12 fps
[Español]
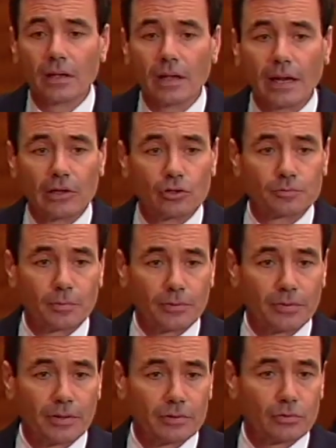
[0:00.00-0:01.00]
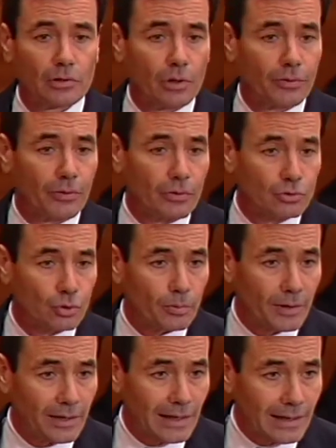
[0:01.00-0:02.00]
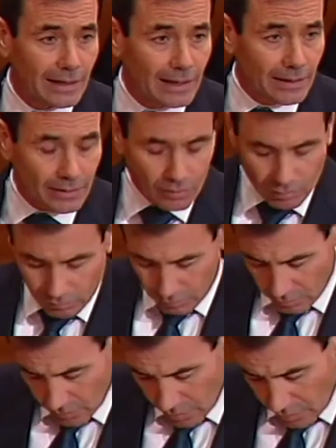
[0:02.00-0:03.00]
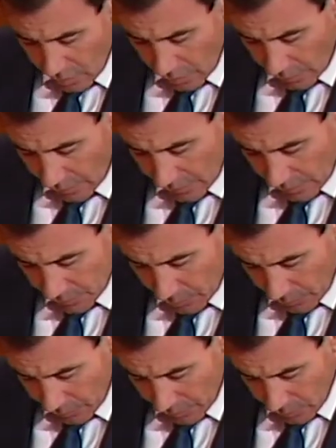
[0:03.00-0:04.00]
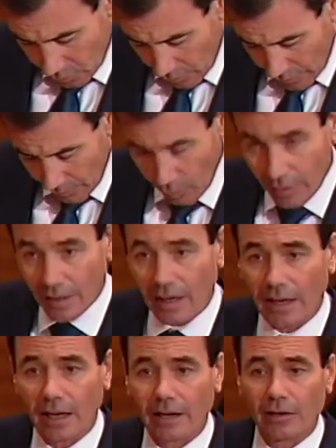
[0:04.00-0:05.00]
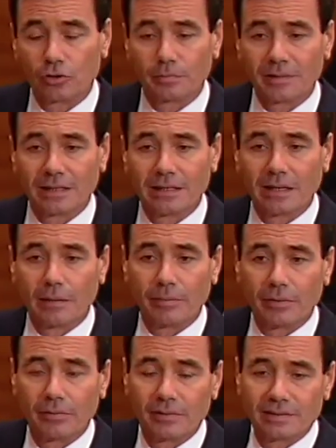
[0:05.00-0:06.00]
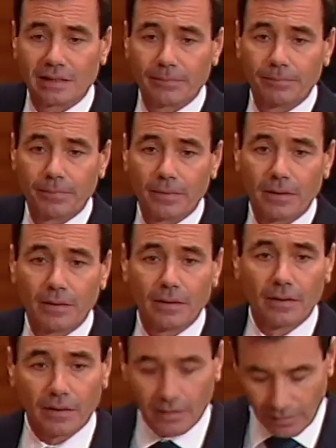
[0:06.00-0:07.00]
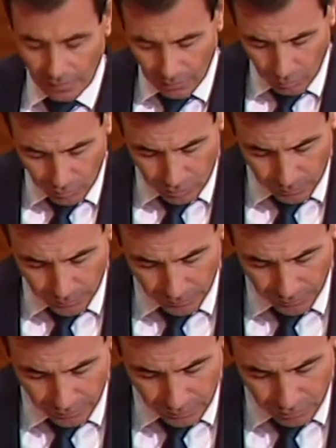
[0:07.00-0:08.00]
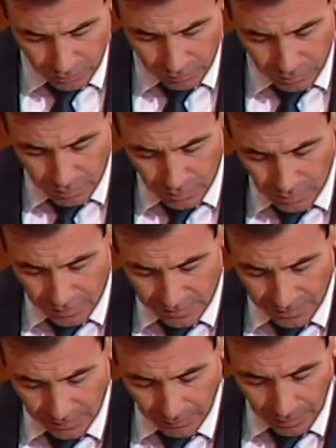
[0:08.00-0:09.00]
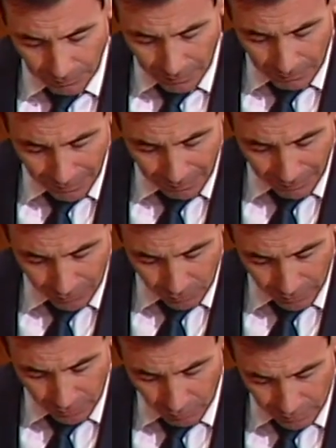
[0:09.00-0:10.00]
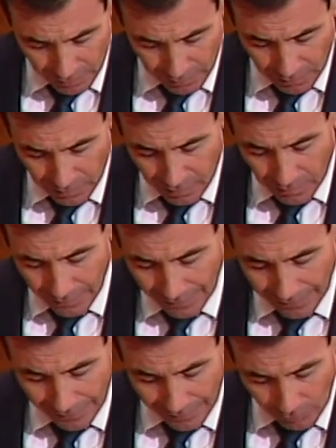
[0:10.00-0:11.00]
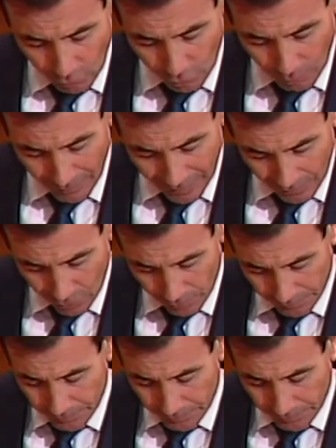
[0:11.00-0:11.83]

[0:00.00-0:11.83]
el 2% el 12 de octubre y el Clínico, el 3% el Ramón y Cajal y el Hospital de la Princesa y el 4% se lleva la palma de mayor recorte el Gregorio Marañón.